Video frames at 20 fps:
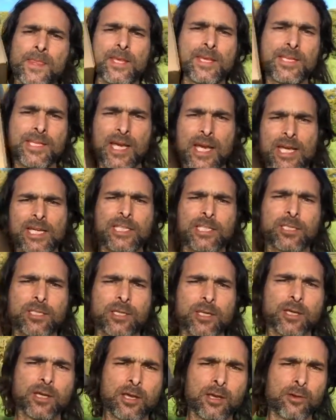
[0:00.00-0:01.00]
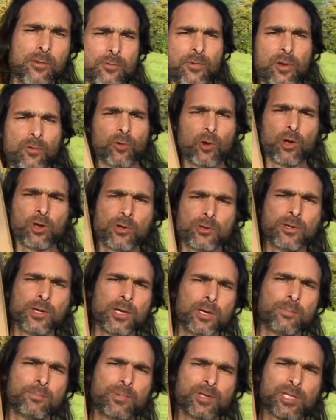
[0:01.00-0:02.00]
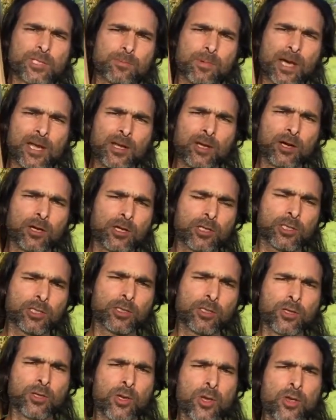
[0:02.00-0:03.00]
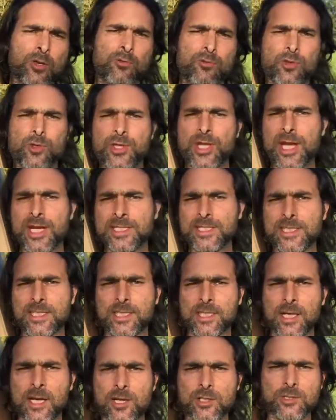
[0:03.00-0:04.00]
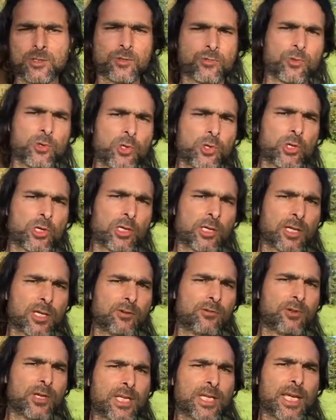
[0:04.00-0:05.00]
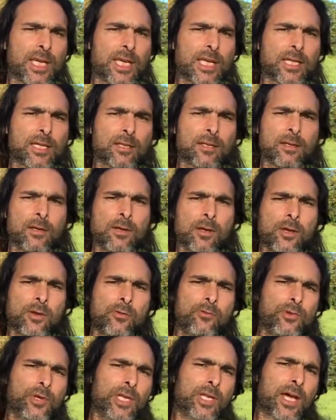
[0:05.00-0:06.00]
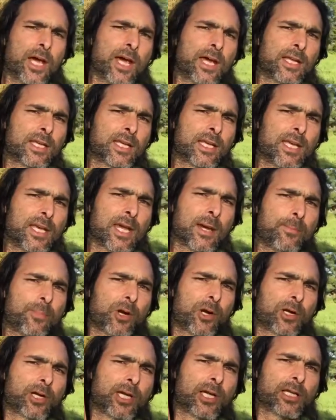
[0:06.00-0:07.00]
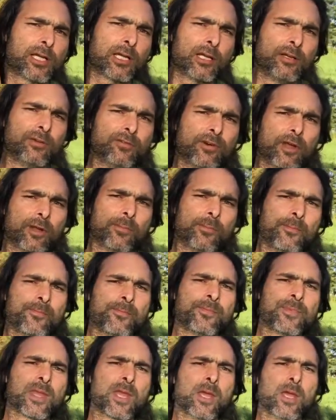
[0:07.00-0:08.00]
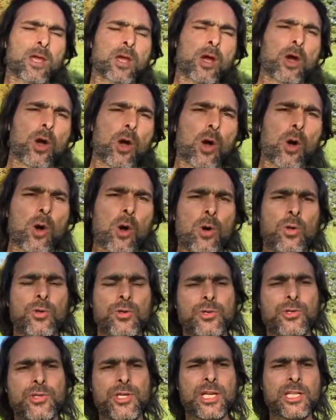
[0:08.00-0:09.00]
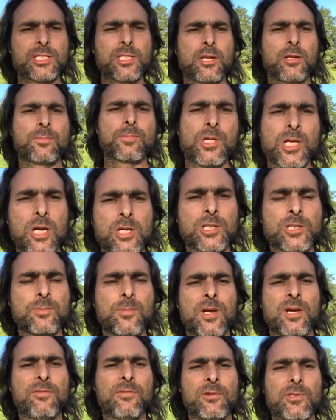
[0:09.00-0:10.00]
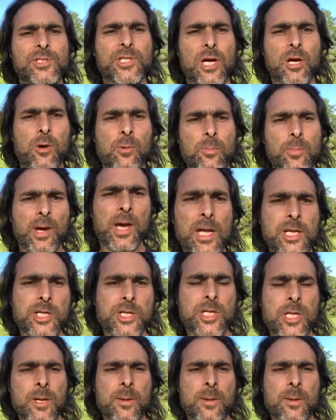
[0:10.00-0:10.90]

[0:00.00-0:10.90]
Das heißt, wir wollen bis Weihnachten für 30.000 Flüchtlinge, für jeden wieder ein Care-Paket liefern. Und deshalb schaut mal auf unserer Homepage